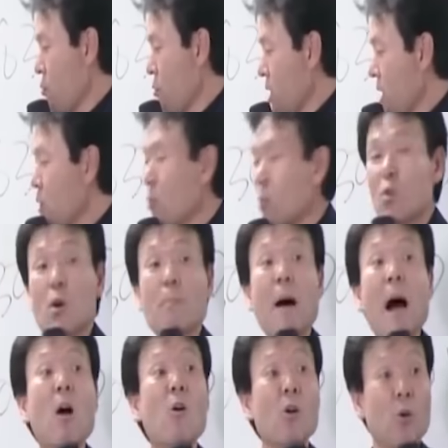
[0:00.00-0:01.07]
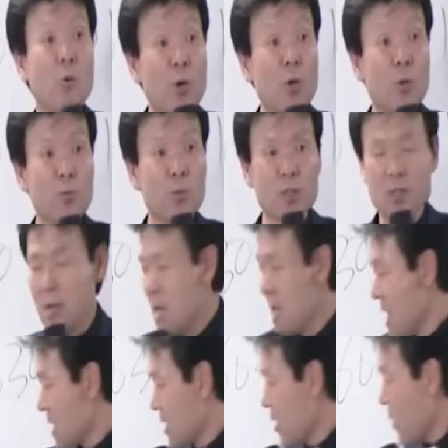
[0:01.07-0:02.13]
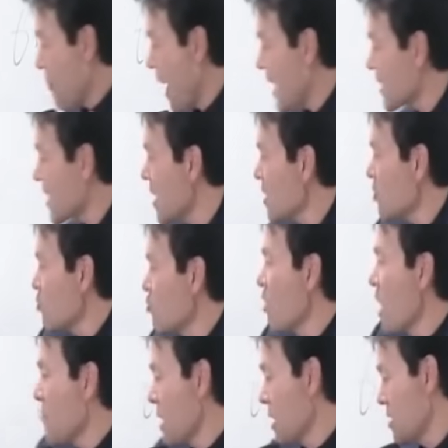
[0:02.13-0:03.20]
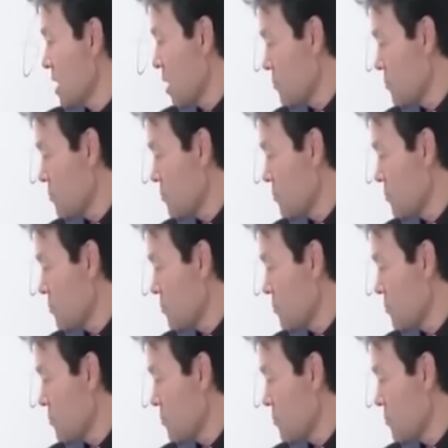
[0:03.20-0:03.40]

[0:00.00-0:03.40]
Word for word: 이놈들을 막어요 외놈들을 근데 바다는 누가 막느냐면